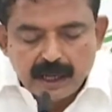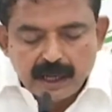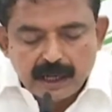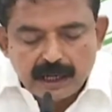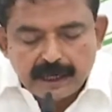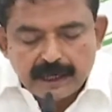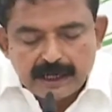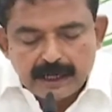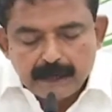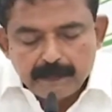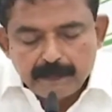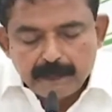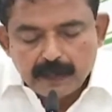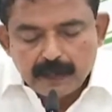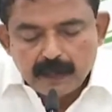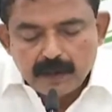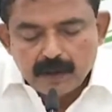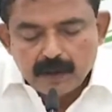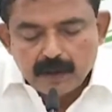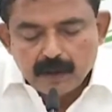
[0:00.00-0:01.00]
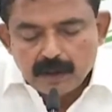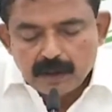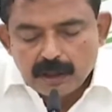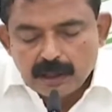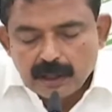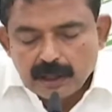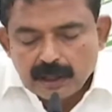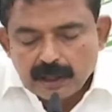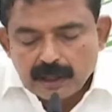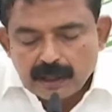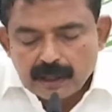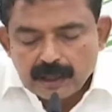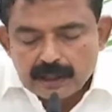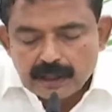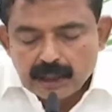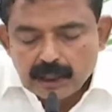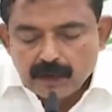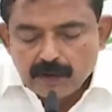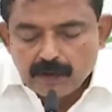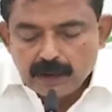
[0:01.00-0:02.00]
అలాగే ఏప్రిల్లో
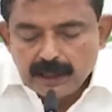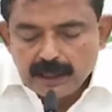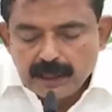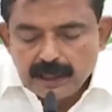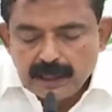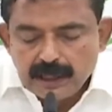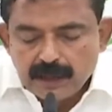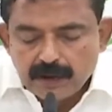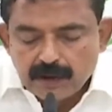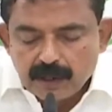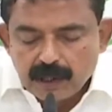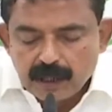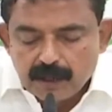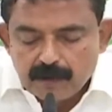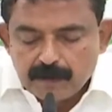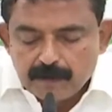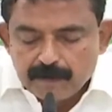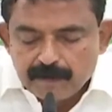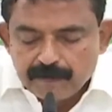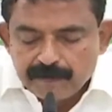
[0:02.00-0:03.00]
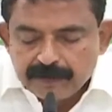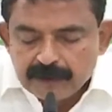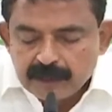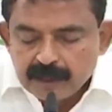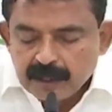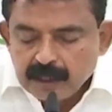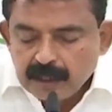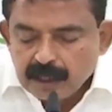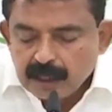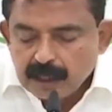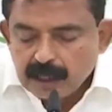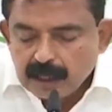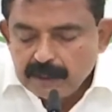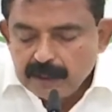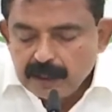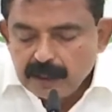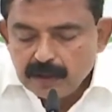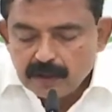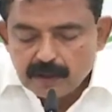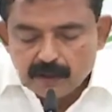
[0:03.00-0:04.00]
రైతులకు వడ్డీ లేని రుణాలు
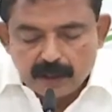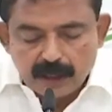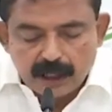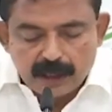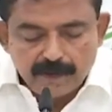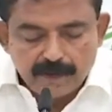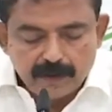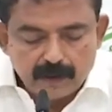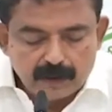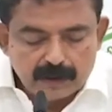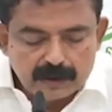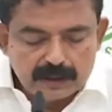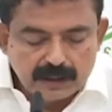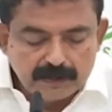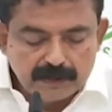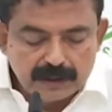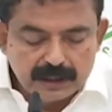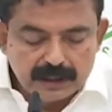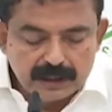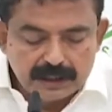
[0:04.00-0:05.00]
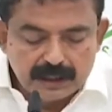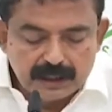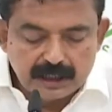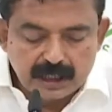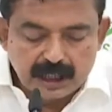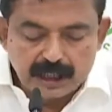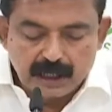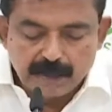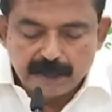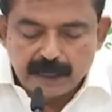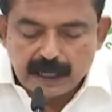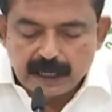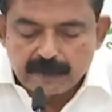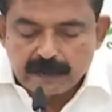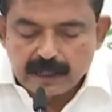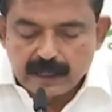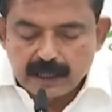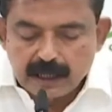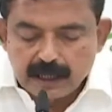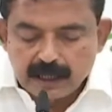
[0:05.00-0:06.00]
రబీలోను ఖరీఫ్లోను సంబంధించి దాదాపుగా
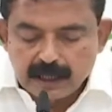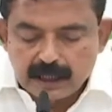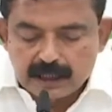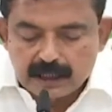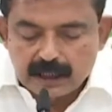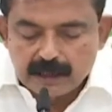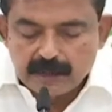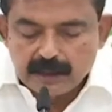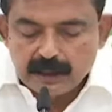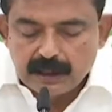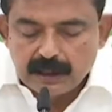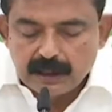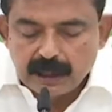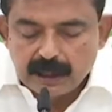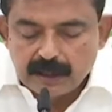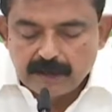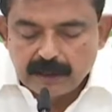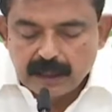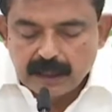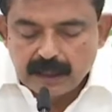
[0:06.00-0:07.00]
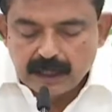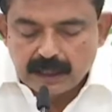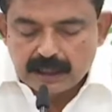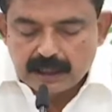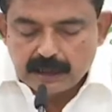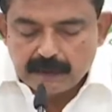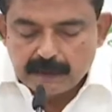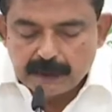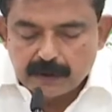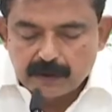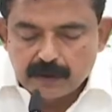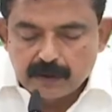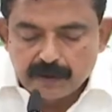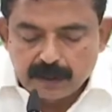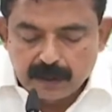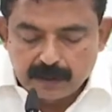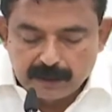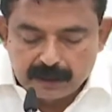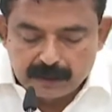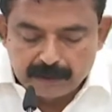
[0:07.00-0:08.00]
అరవై ఆరు లక్షల మంది అరవై ఆరు లక్షల పదకొండు
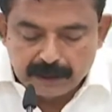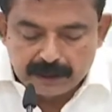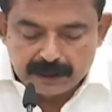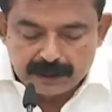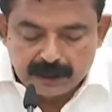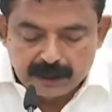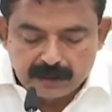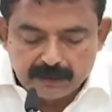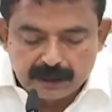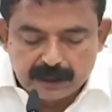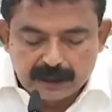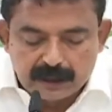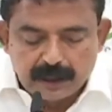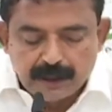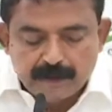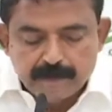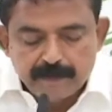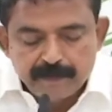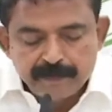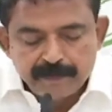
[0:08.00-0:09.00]
వేల మంది పైజీలకు మందికి